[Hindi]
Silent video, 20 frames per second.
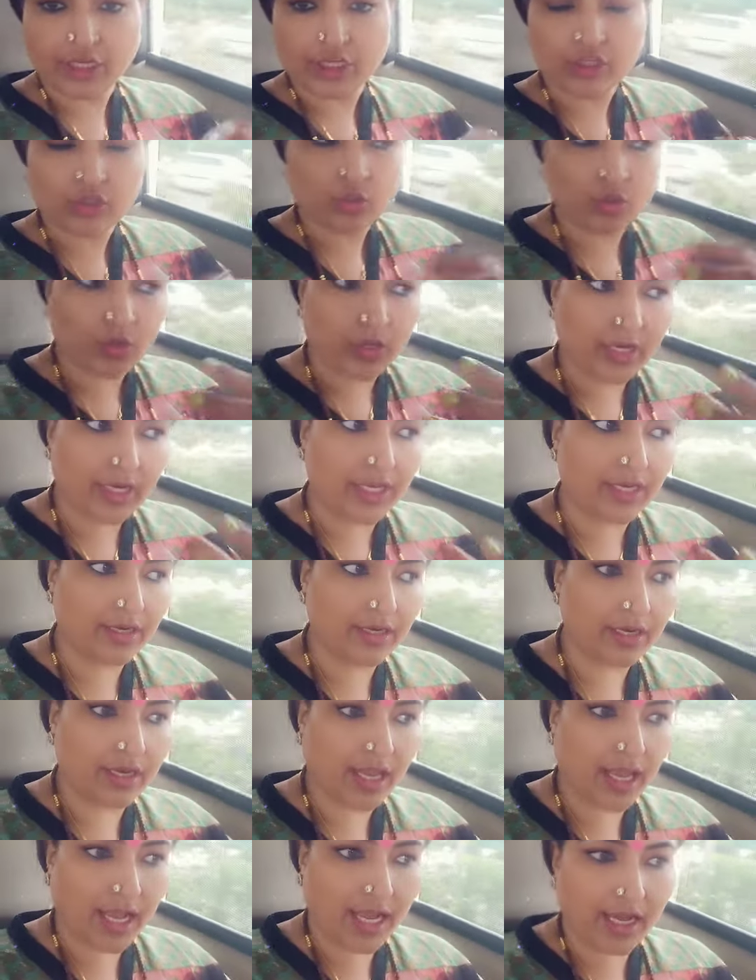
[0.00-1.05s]
तो कल
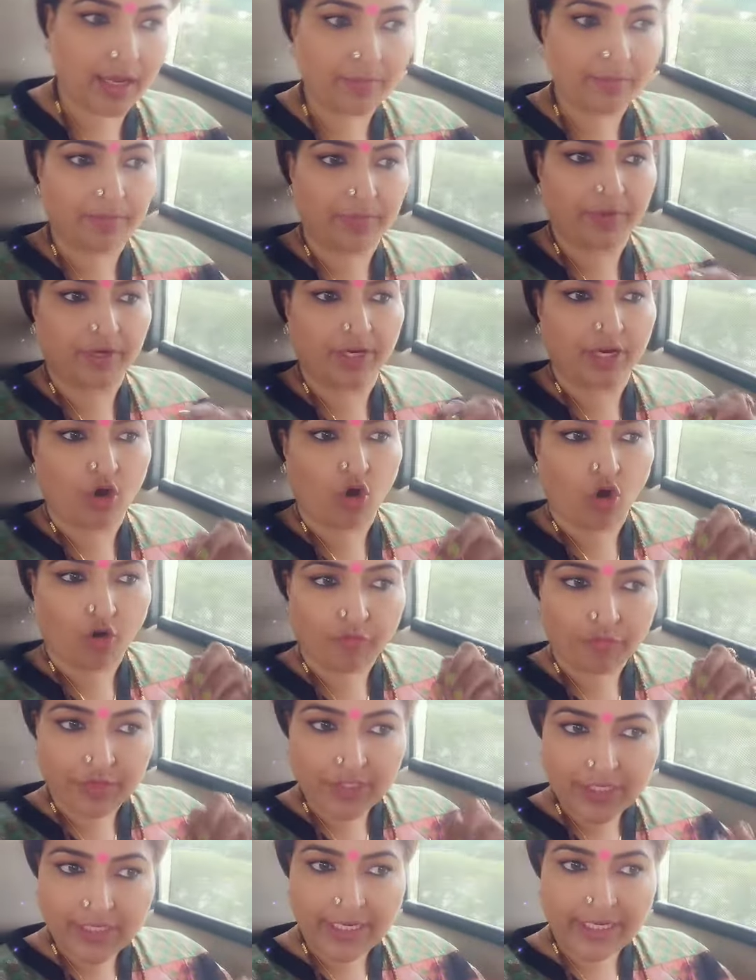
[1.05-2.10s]
आप
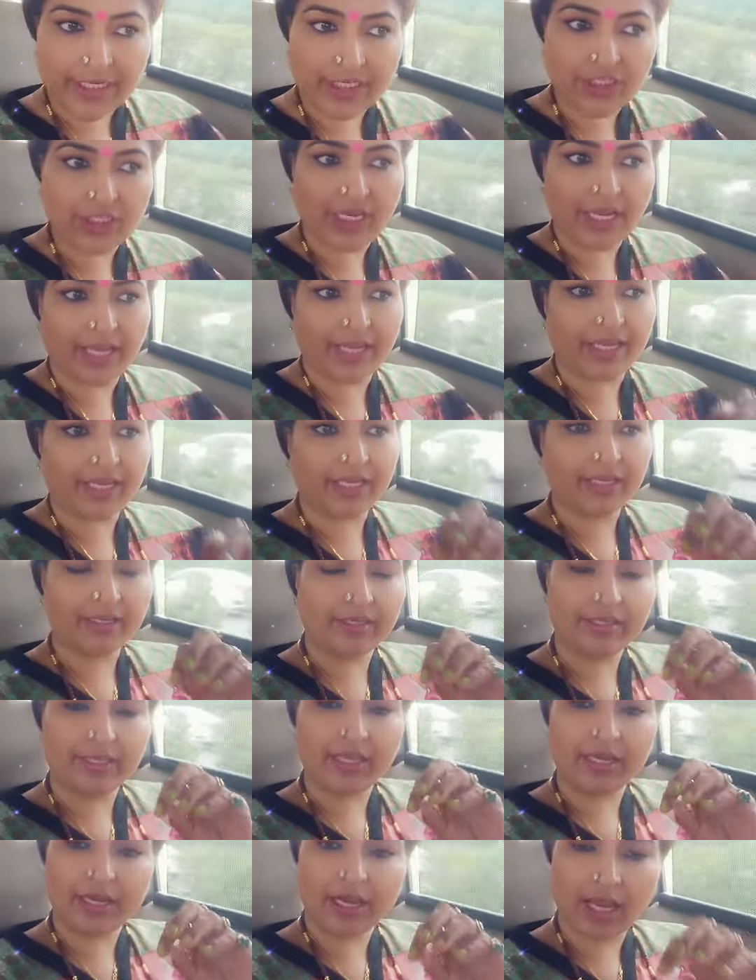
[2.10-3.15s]
ऑफिस लेट जाएं
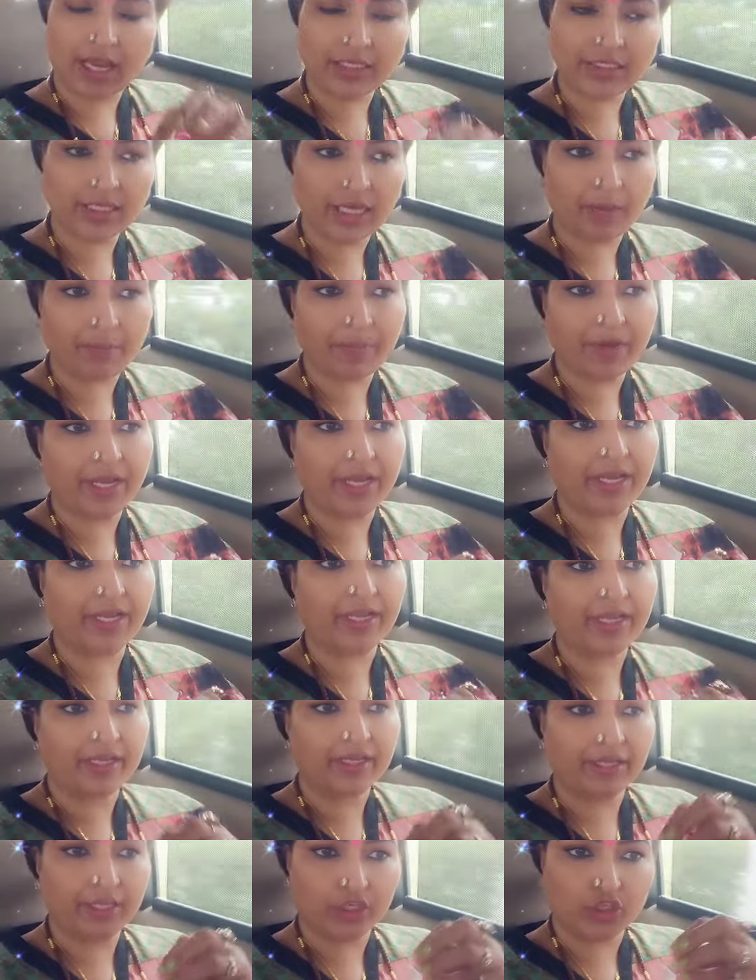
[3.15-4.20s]
या ना जा पाएं
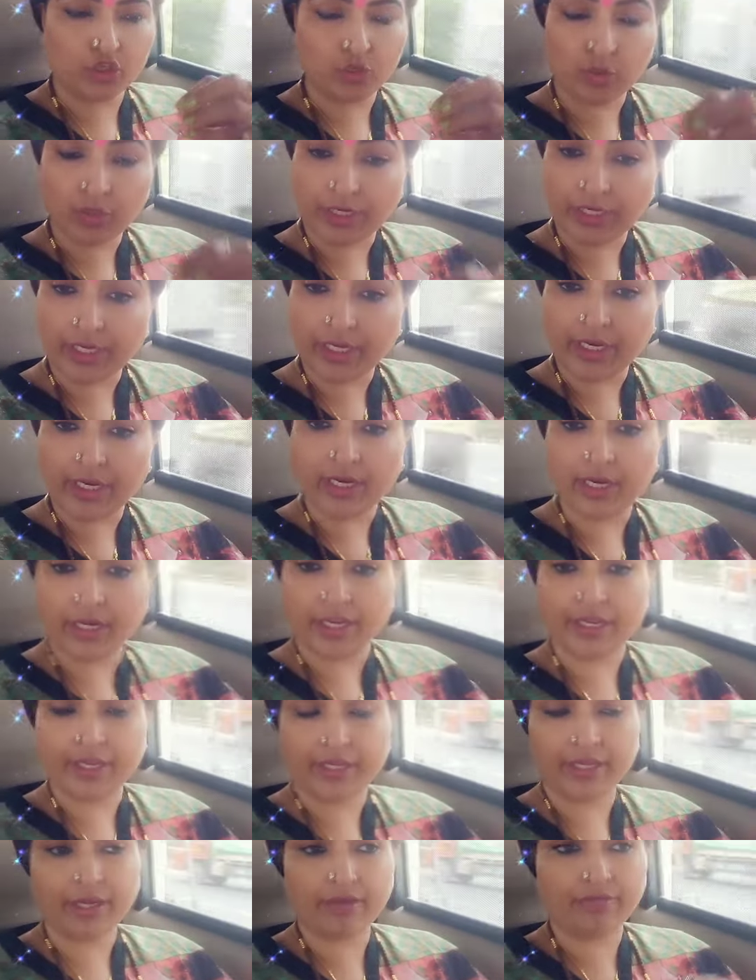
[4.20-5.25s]
या छुट्टी ले
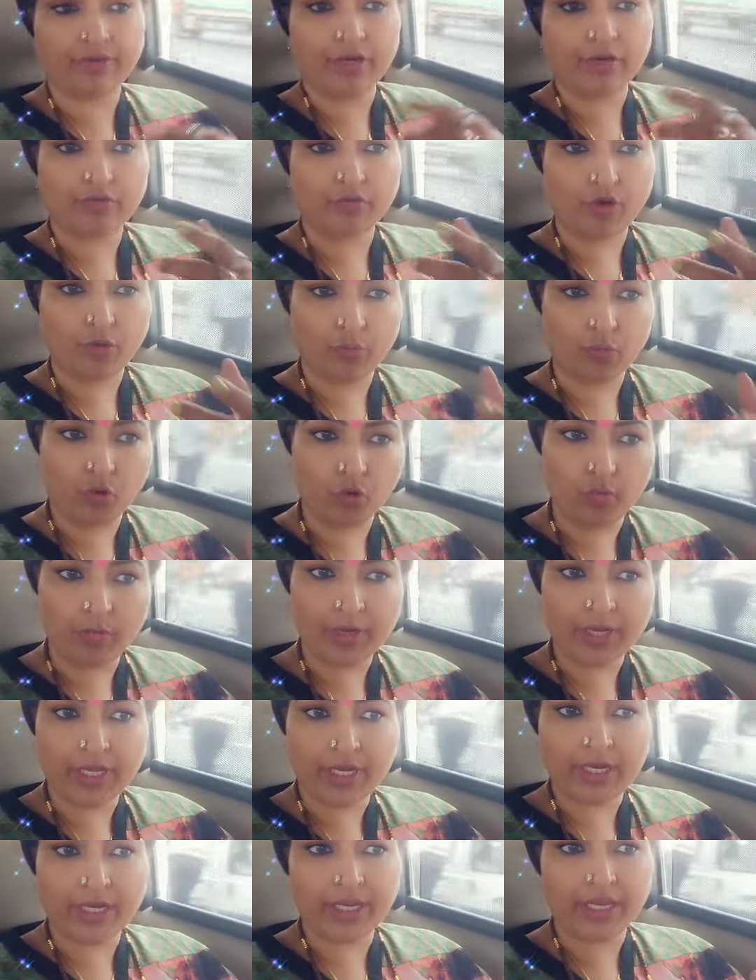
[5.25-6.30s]
लें या वर्क फ्रॉम होम
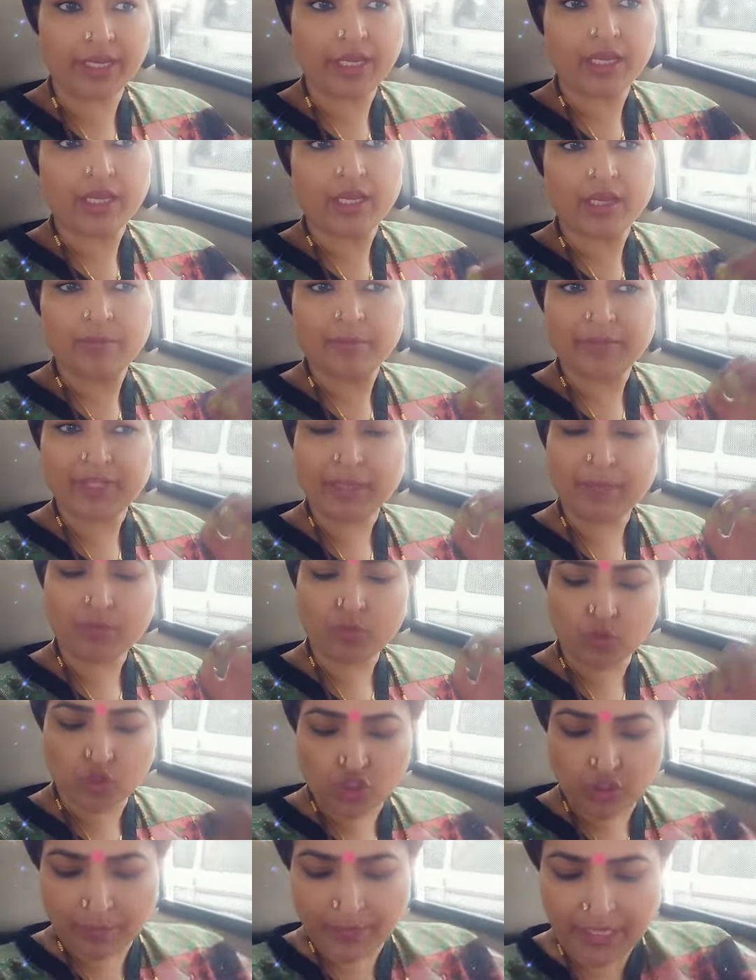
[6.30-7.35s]
कर लें मतलब
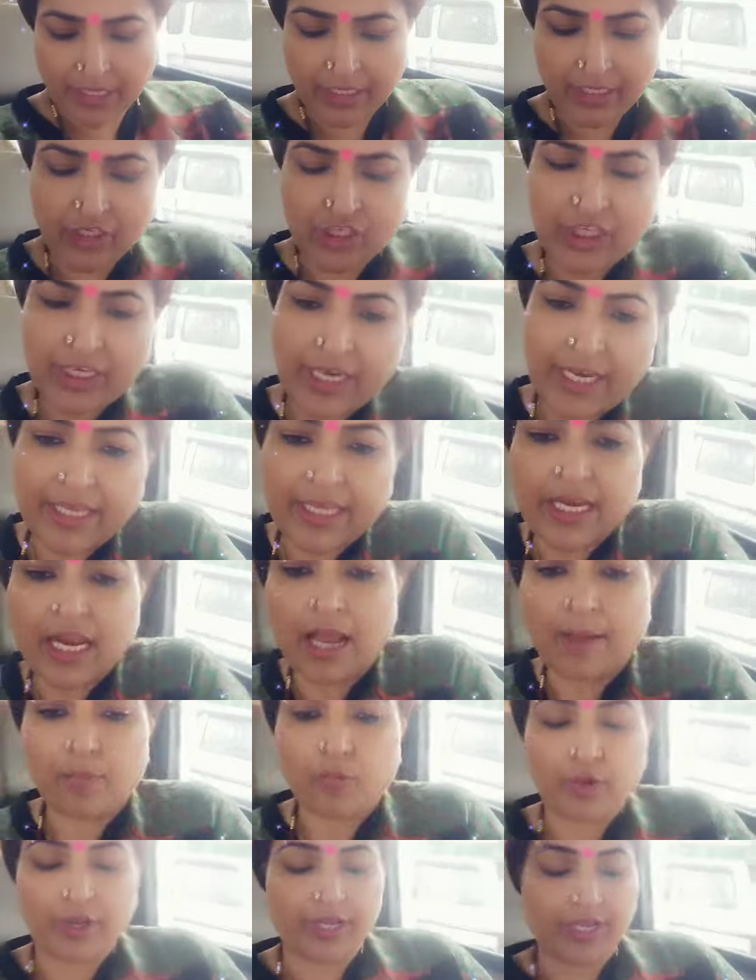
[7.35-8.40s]
कुछ भी कीजिए लेकिन
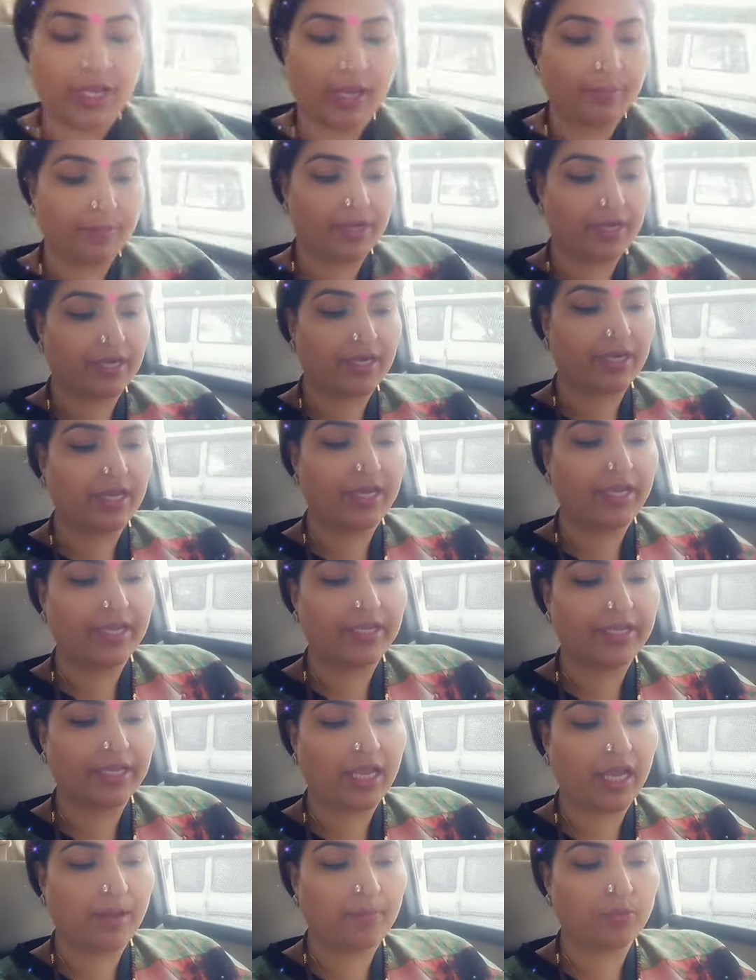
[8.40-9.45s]
आपको एक काम करना है कि
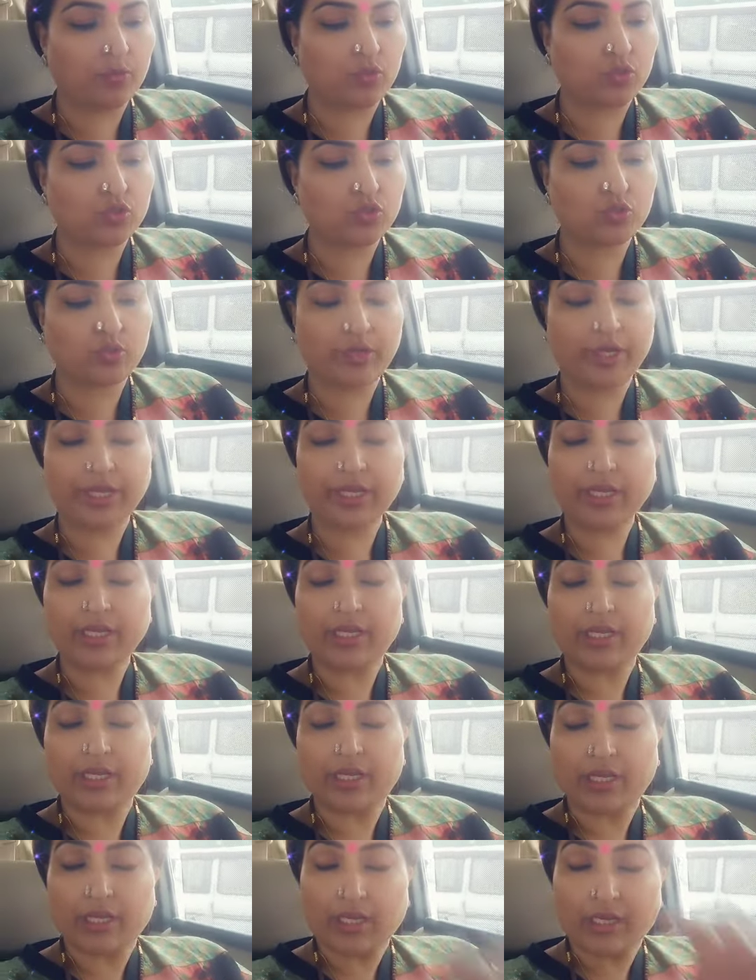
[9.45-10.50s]
आपको जो है
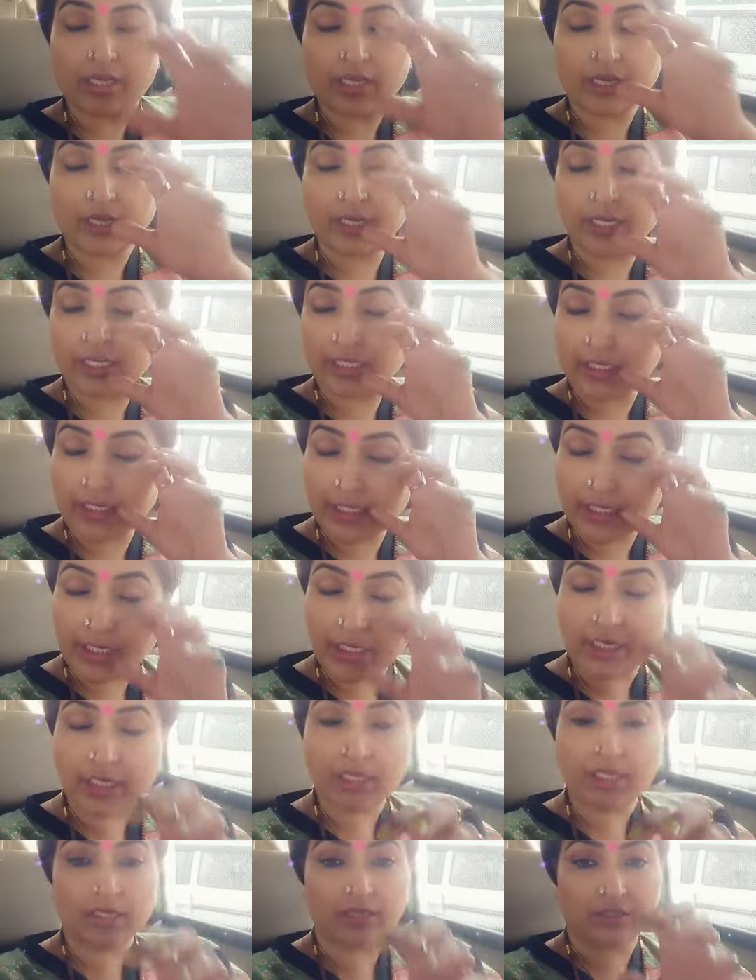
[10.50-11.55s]
कल
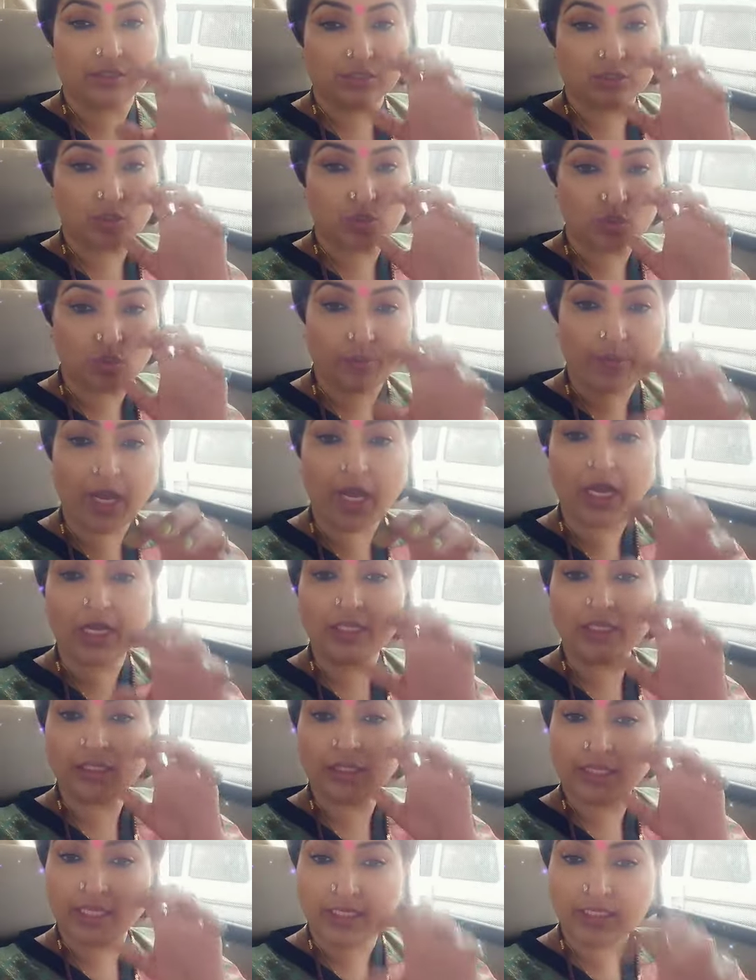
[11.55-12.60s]
ठीक सुबह
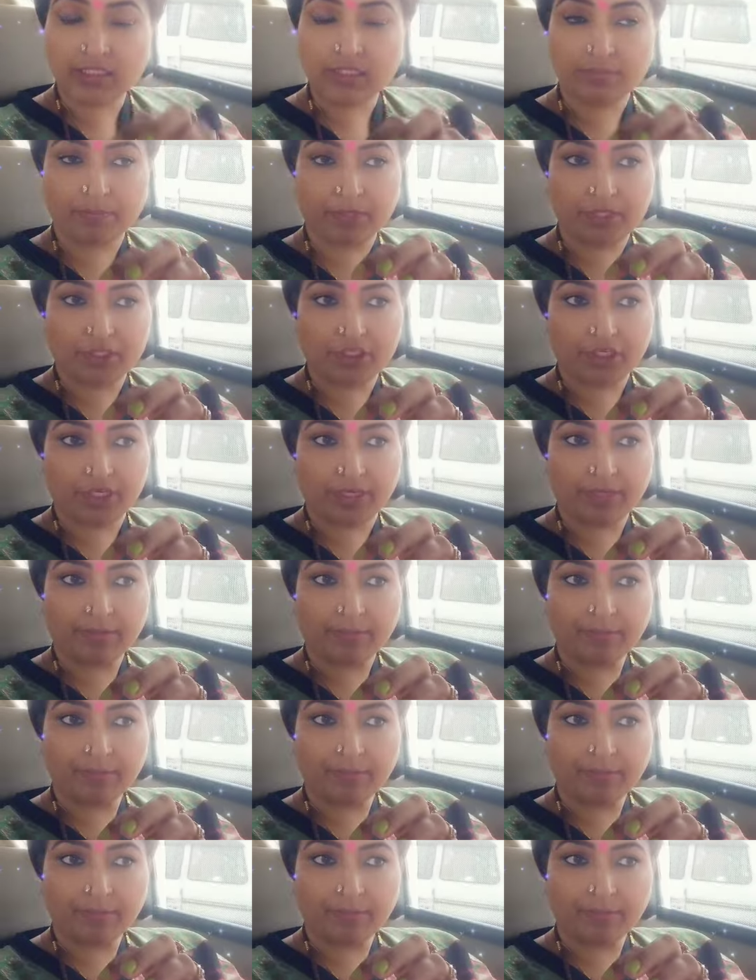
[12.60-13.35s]
दस बजे